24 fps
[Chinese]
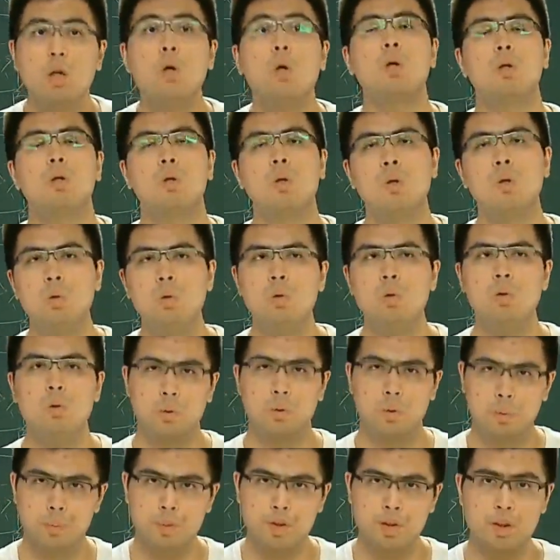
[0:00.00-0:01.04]
会通过我们
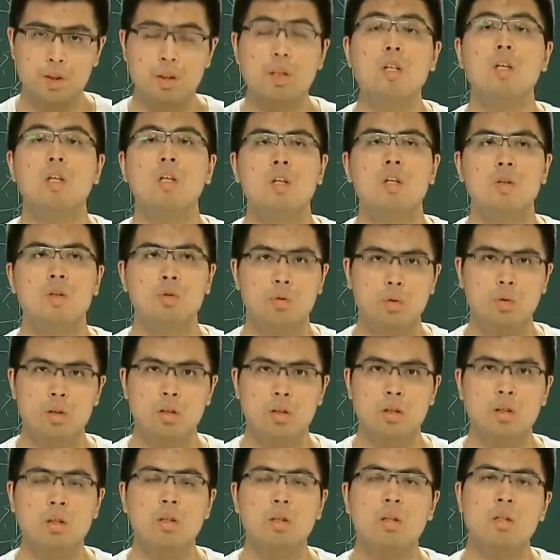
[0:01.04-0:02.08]
的 BD。所以
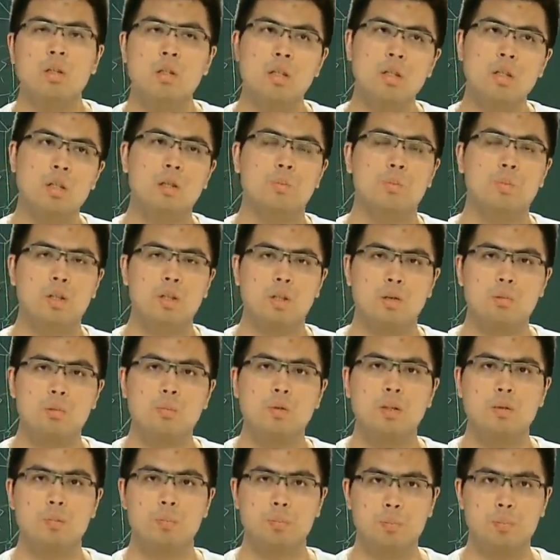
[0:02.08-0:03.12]
呢，这个平
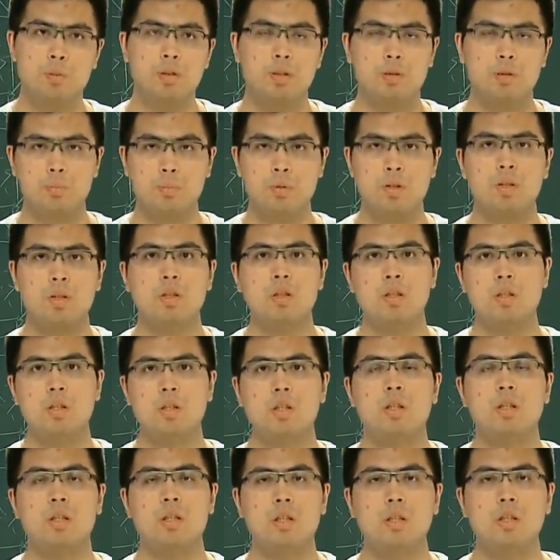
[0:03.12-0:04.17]
面
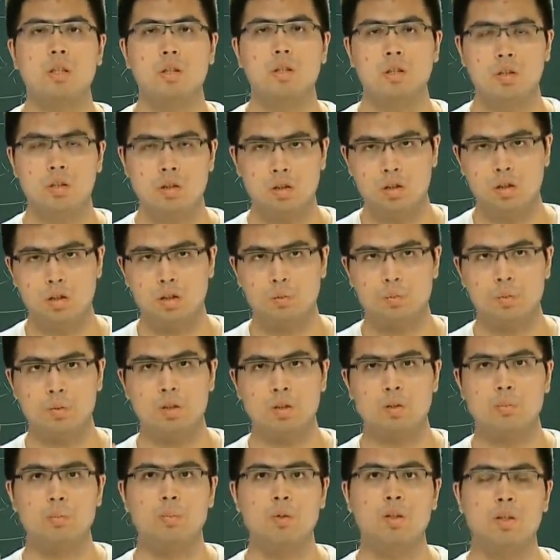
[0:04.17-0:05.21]
BBBD 呢和这个
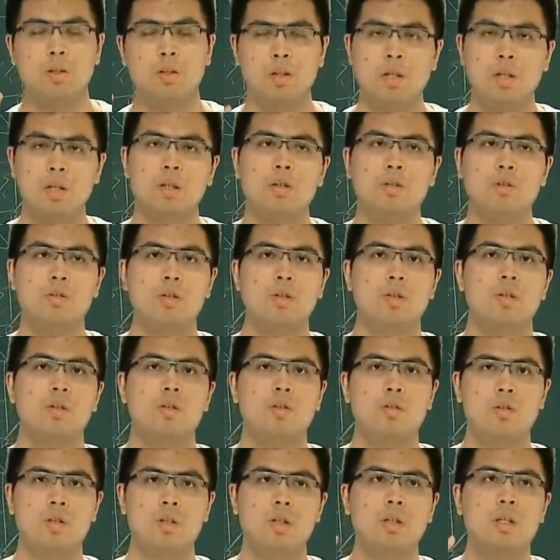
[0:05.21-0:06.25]
平面
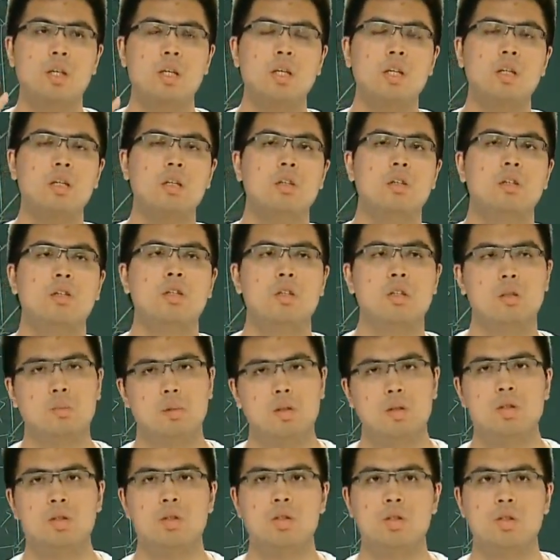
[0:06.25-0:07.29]
ACC A 呢是
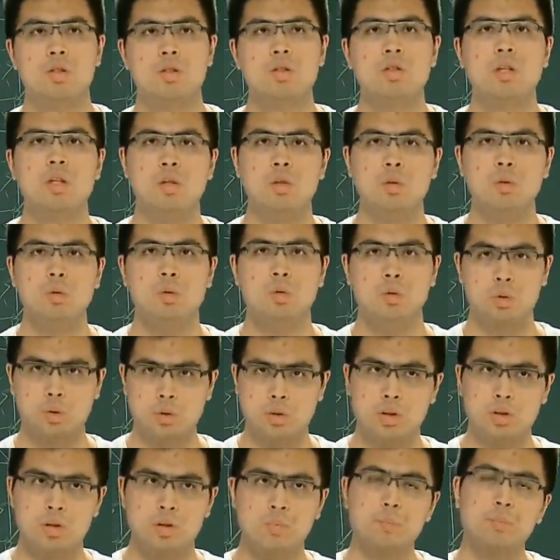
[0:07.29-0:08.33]
是相互垂
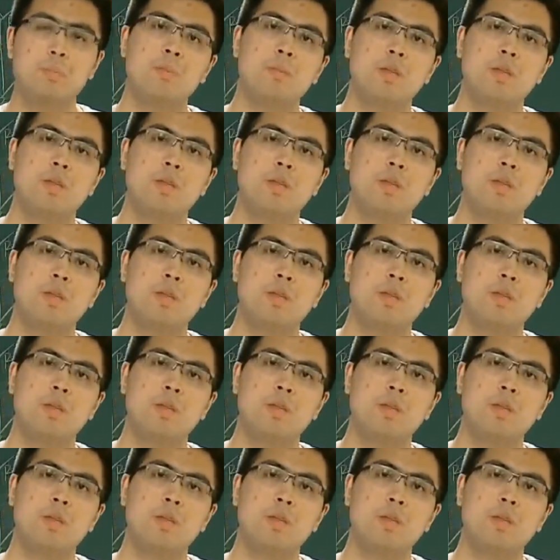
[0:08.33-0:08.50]
直，